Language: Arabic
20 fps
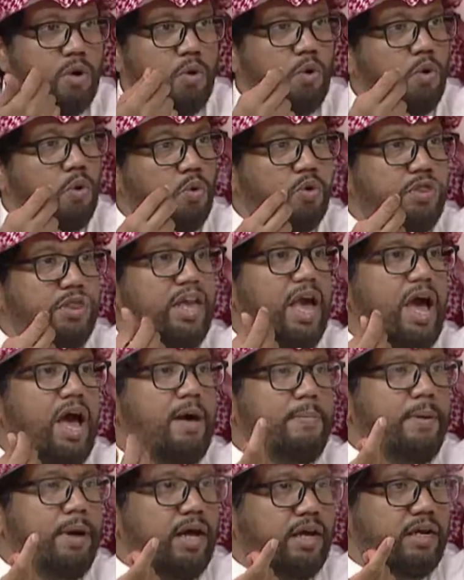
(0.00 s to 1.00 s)
وذهانه
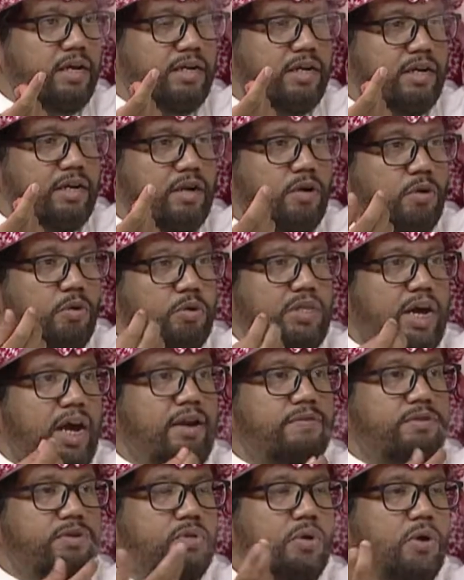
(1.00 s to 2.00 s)
تقدر
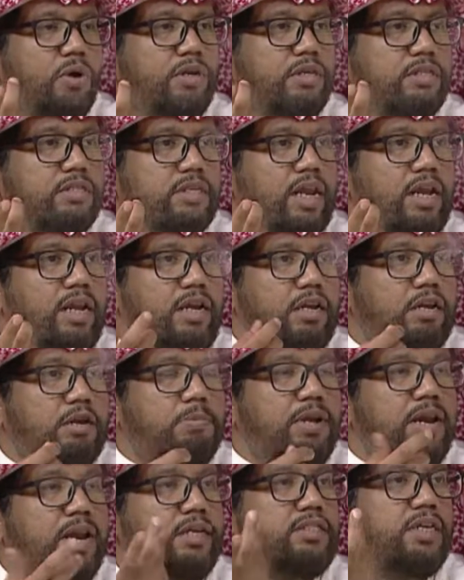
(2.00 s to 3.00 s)
وتعرف شلون تطلع
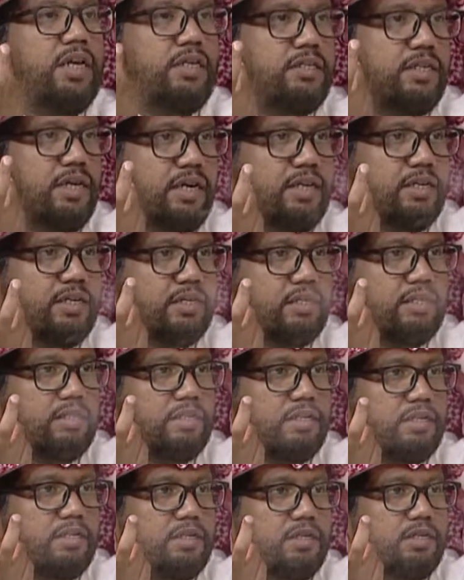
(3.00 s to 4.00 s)
لك من لا شيء شيء
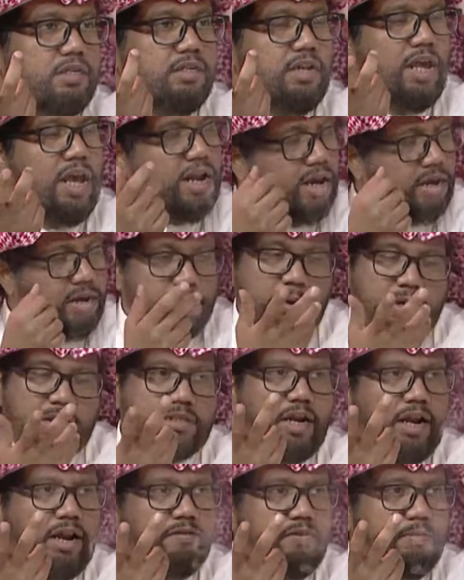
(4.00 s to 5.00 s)
ايوه لا لا ما
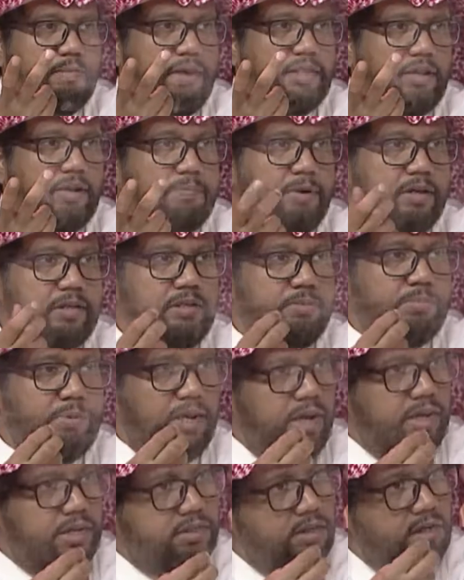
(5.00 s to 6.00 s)
شاء الله في بعض ربات
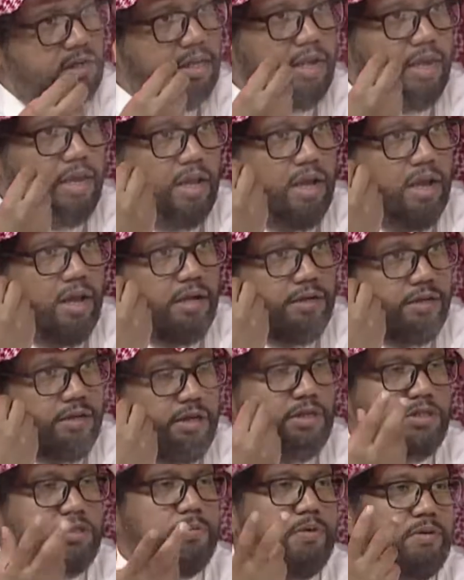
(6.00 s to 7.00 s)
المنازل
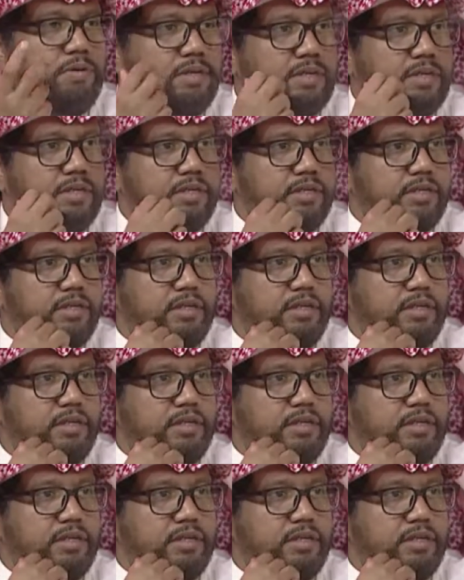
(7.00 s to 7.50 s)
وفي ناس